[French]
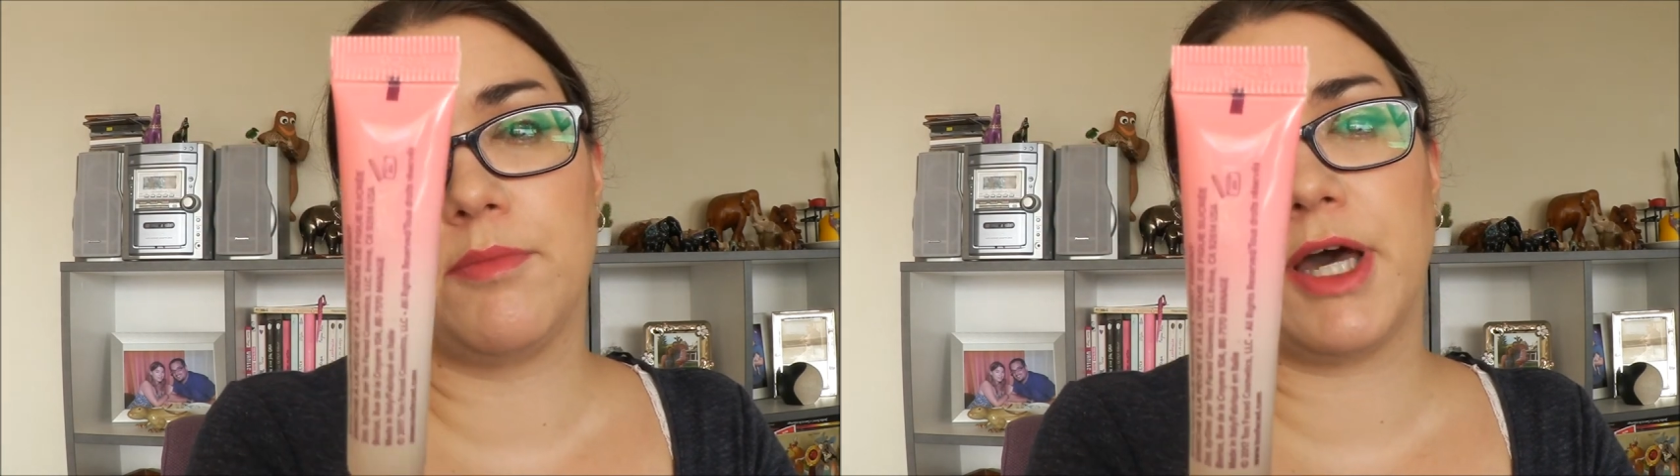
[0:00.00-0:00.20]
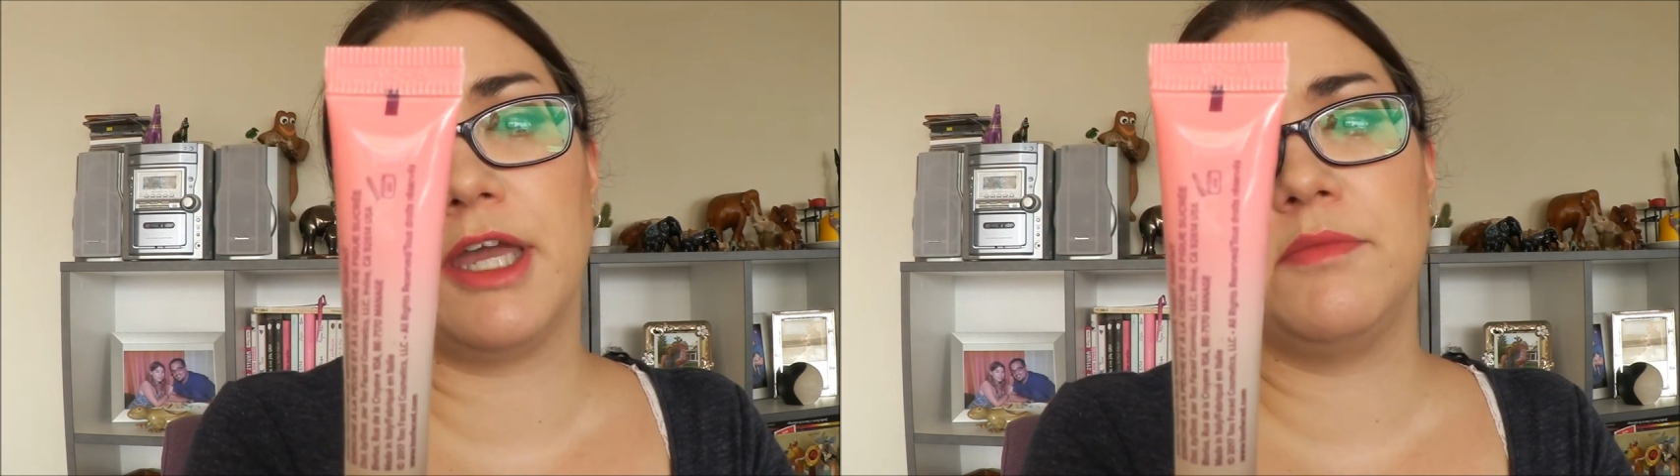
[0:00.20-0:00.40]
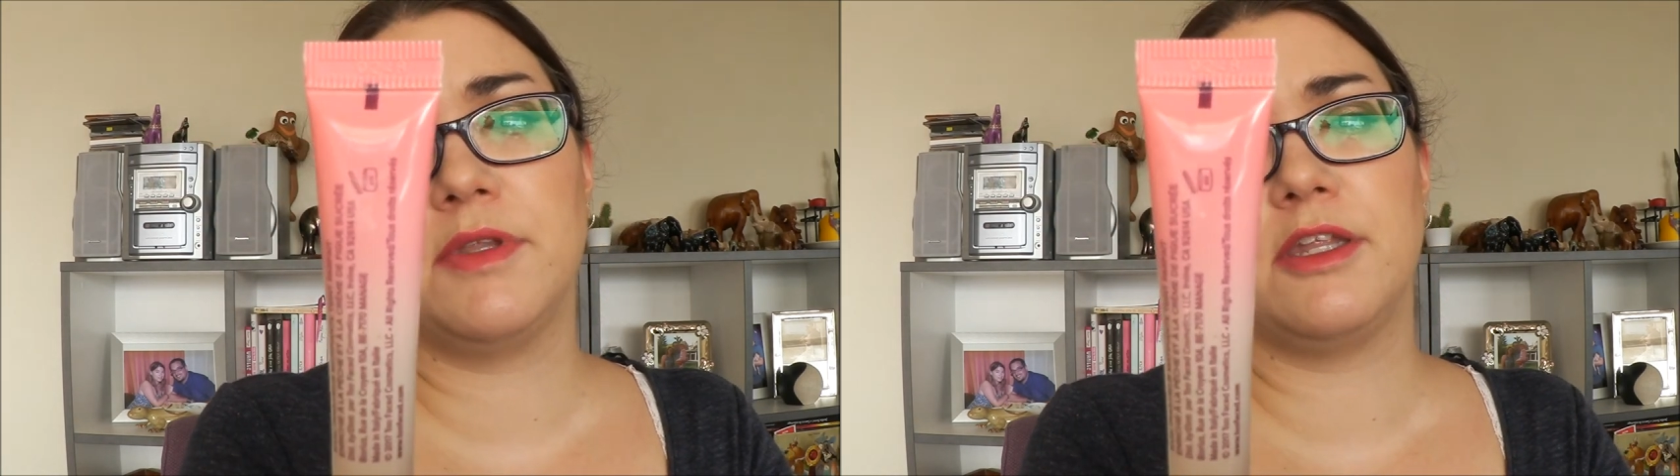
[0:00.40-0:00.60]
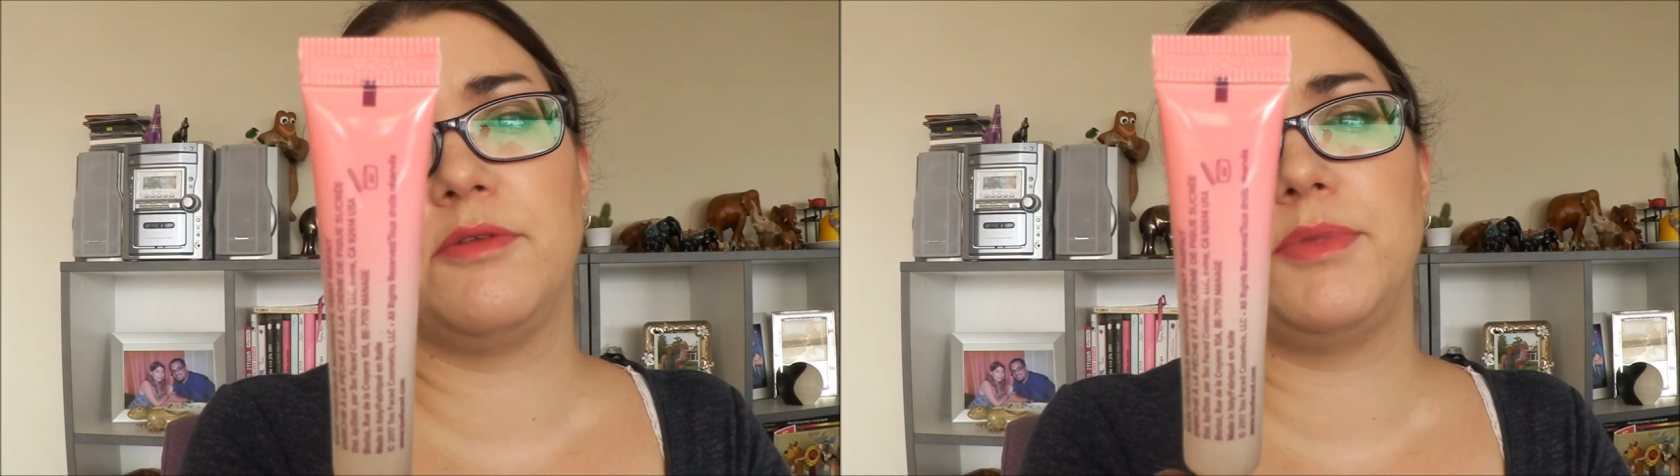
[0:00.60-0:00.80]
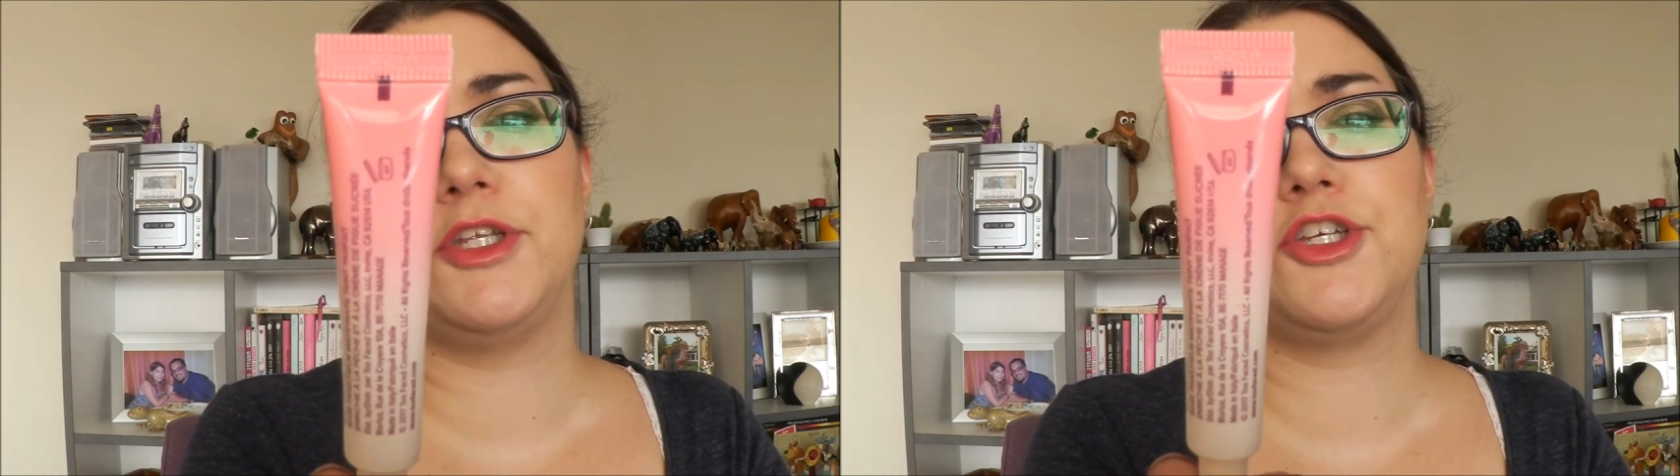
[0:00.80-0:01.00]
Primed
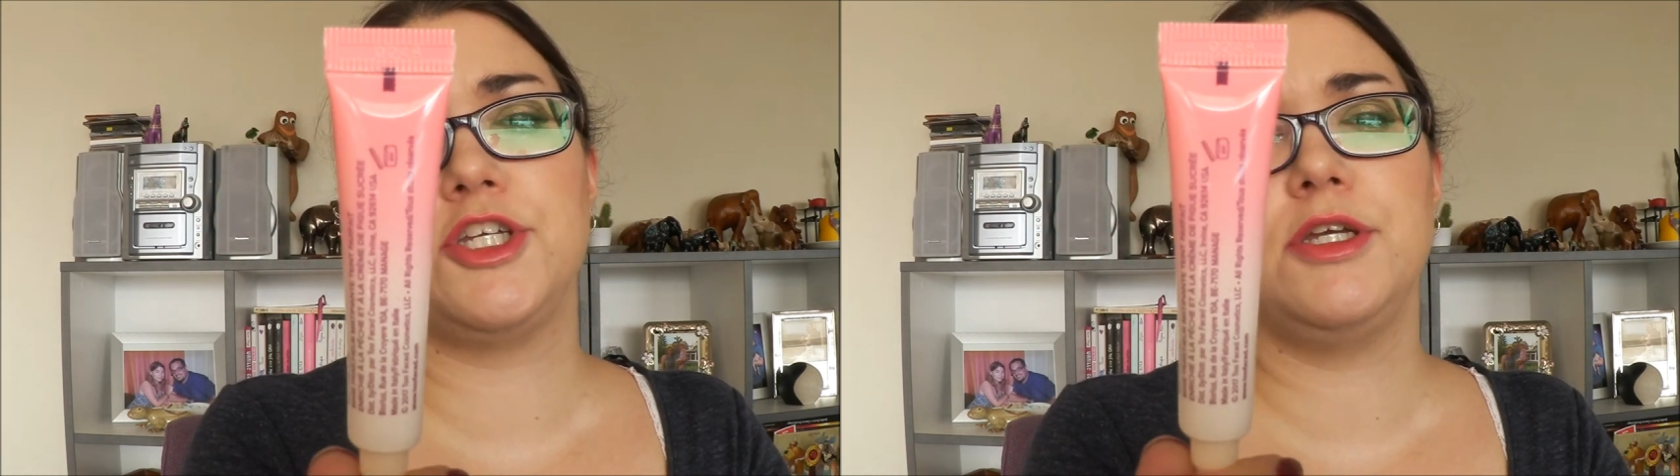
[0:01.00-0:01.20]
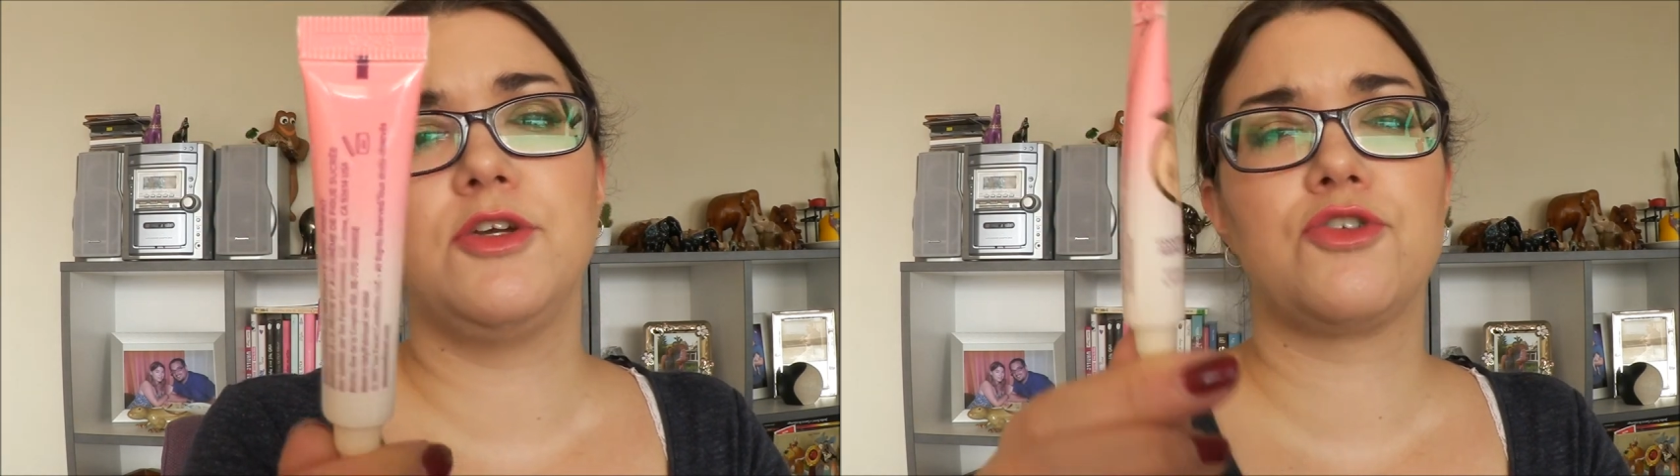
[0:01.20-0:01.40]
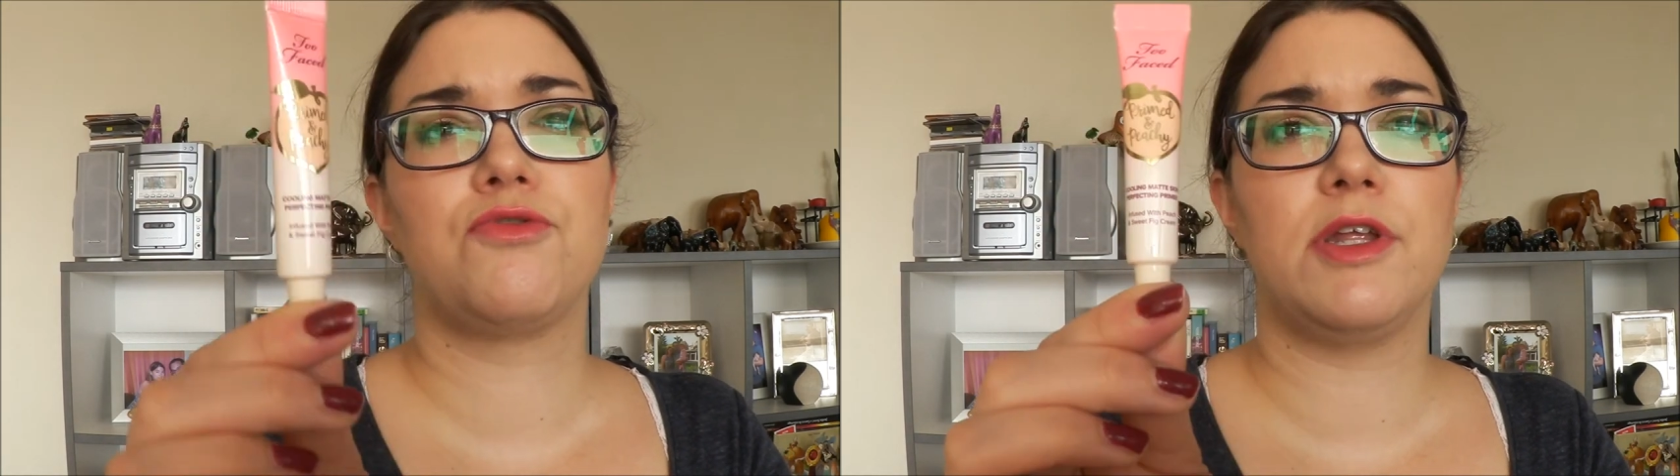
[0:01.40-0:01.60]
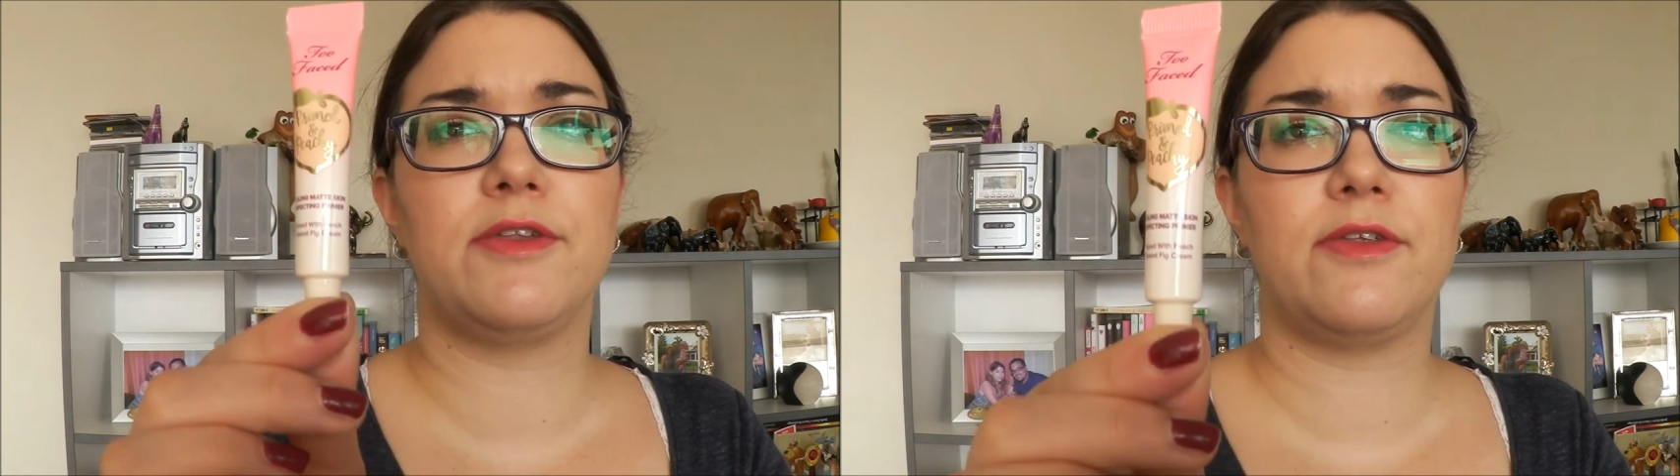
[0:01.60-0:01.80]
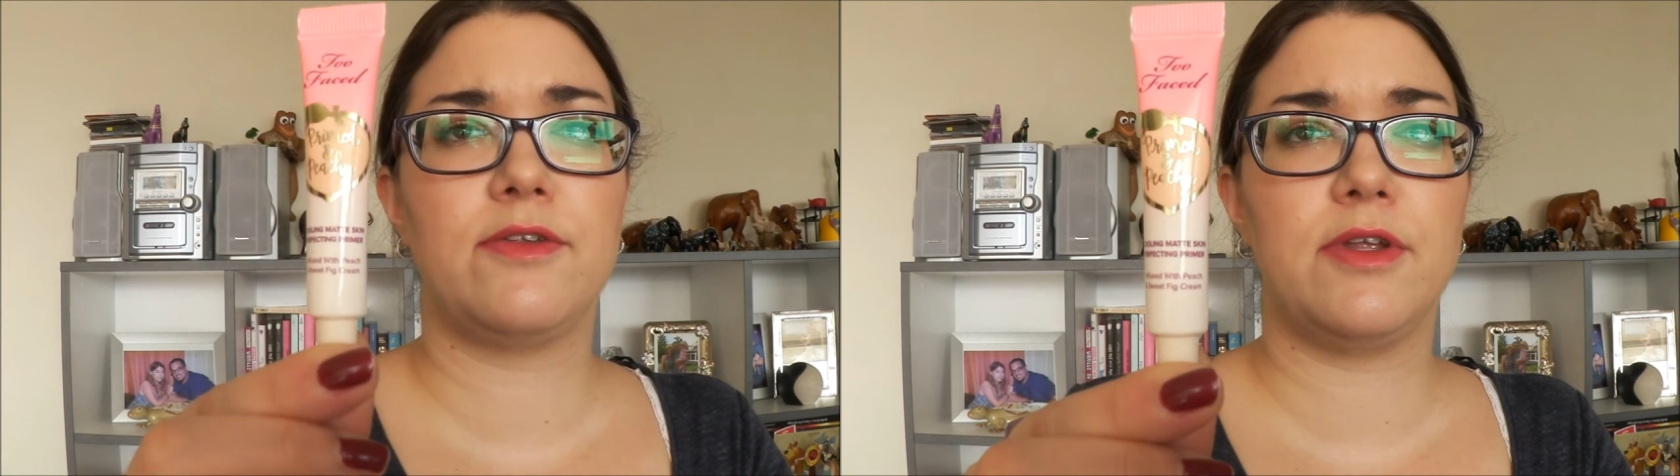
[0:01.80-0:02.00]
and Peachy que je voulais
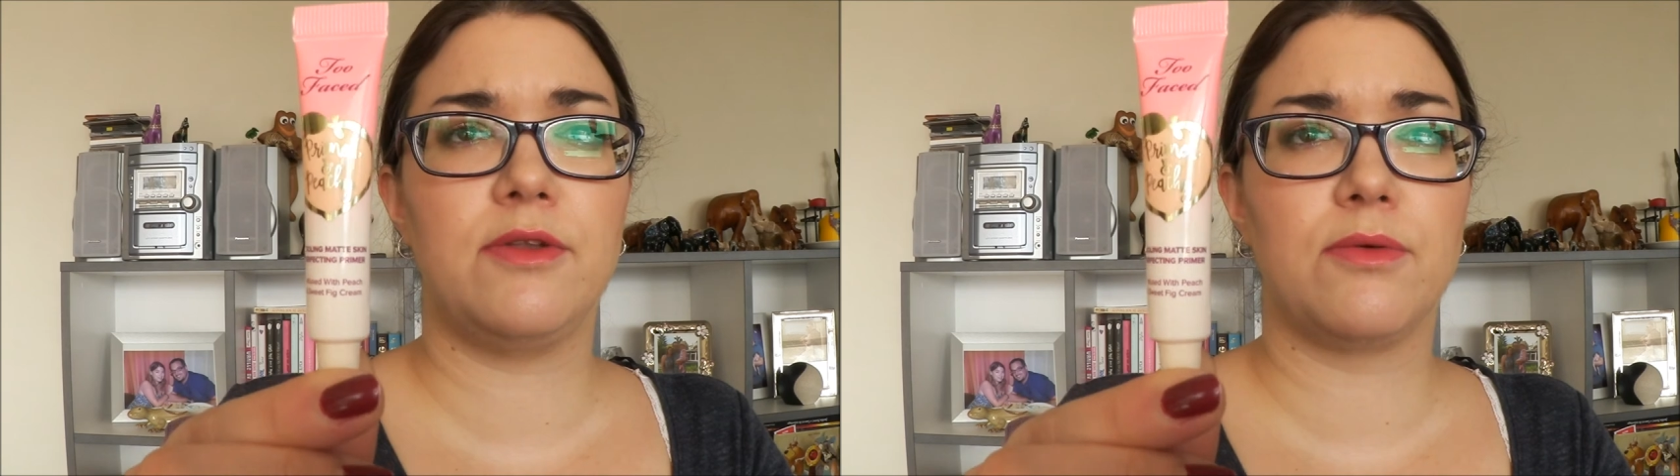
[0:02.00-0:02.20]
tester,